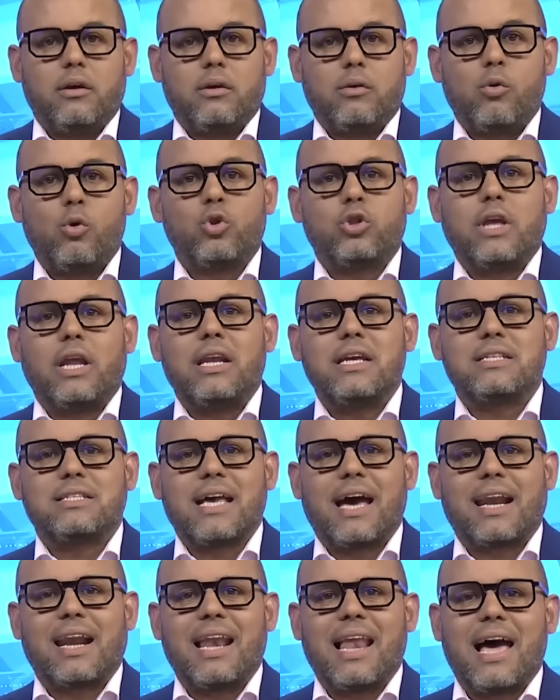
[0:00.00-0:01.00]

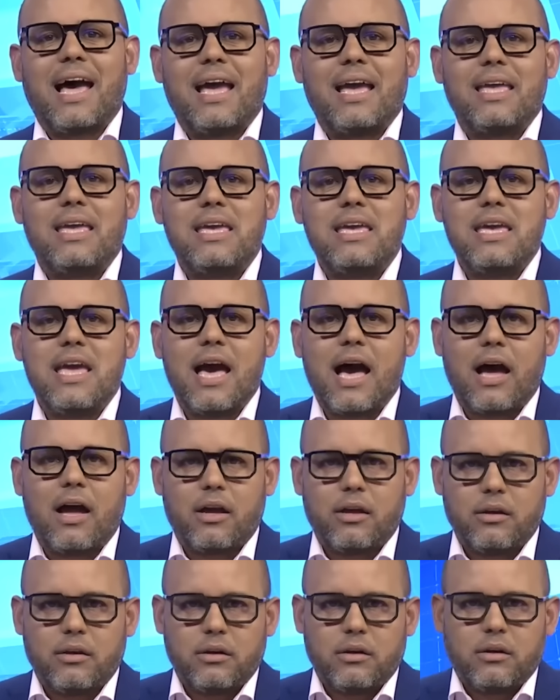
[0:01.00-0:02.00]
Utilizar la IA
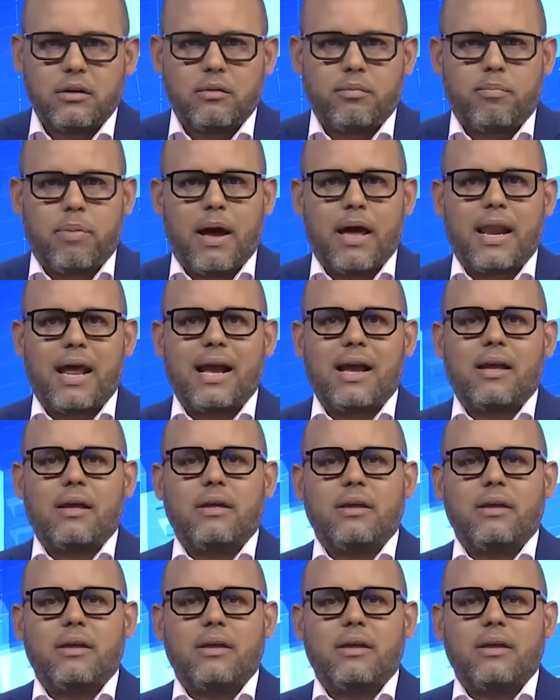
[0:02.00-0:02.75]
para